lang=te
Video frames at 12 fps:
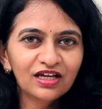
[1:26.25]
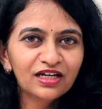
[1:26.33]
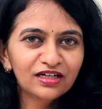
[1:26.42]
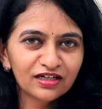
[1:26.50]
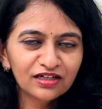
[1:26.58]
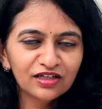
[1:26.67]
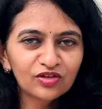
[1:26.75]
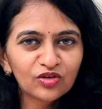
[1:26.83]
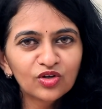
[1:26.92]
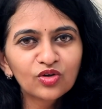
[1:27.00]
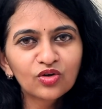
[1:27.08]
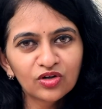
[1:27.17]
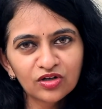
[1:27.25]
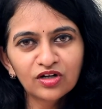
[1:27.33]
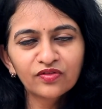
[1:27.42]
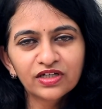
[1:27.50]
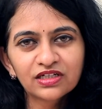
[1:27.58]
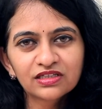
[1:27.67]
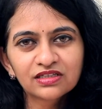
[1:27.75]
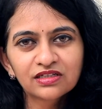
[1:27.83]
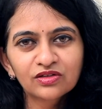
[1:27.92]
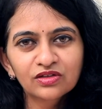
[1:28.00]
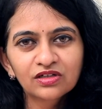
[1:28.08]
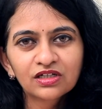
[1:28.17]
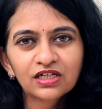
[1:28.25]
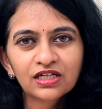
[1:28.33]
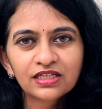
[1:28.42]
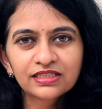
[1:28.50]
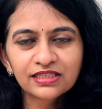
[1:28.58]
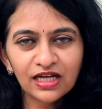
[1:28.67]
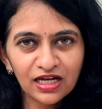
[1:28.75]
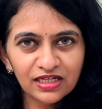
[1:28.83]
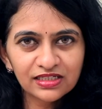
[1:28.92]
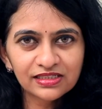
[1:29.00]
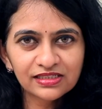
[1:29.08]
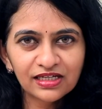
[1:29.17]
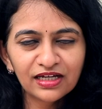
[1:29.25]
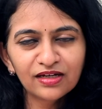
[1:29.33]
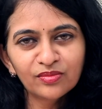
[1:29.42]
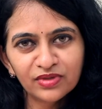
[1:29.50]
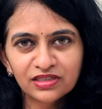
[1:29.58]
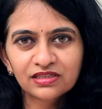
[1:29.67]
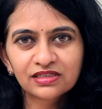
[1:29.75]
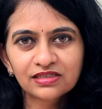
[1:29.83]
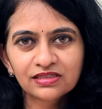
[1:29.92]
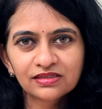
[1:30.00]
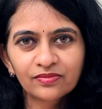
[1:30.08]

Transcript: ఏంటంటే రెండు కరోనా వైరస్లు సార్స్ అండ్ మర్స్